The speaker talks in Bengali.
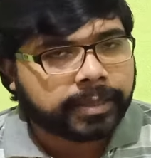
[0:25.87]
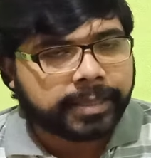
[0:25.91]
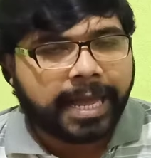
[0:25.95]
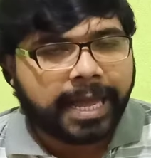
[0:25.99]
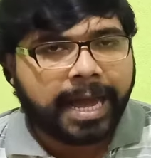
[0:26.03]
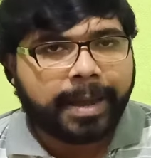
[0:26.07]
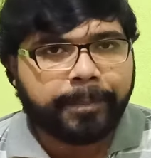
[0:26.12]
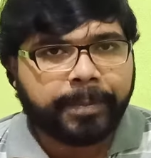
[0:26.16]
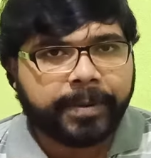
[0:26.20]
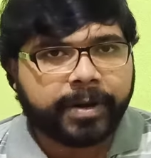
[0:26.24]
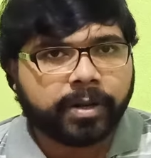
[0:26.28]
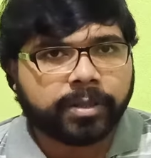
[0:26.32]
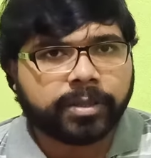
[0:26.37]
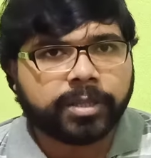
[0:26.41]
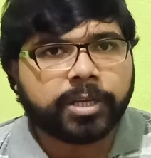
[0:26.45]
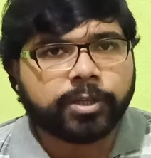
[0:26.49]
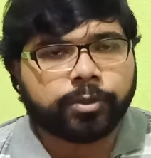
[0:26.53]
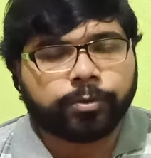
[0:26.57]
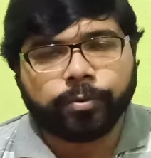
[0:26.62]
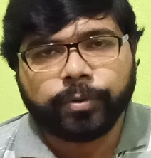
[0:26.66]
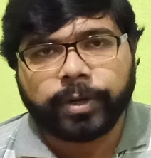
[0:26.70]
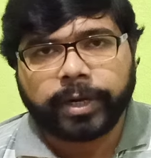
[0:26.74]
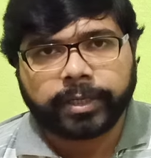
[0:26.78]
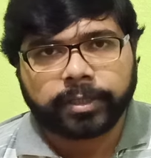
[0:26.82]
তাপের অধ্যায়
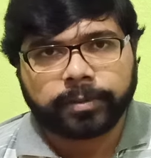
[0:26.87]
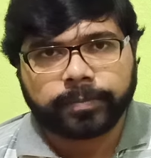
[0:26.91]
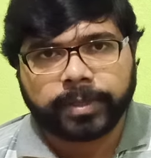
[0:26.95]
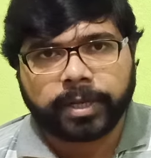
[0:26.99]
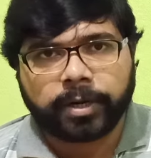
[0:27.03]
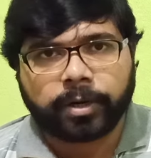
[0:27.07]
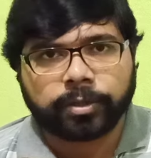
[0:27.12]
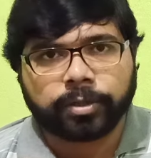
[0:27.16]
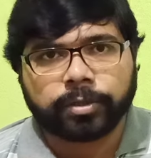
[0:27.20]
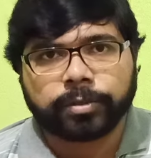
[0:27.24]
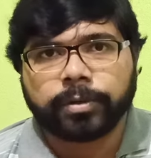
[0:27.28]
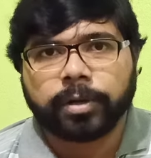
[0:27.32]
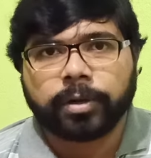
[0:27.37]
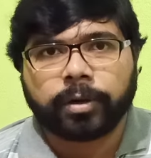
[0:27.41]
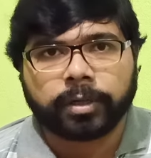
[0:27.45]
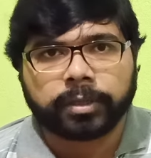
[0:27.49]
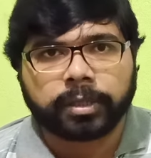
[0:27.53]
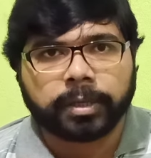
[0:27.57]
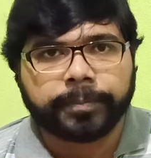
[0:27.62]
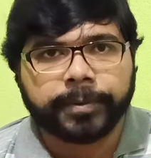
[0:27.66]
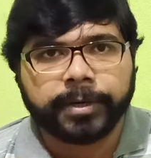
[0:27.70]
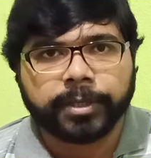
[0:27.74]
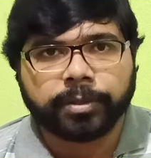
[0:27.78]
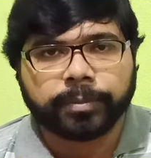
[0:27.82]
শুরুর আগে তোমাদের কতগুলো
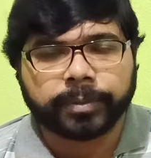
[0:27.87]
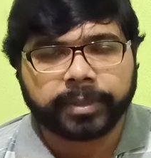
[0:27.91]
কথা বলি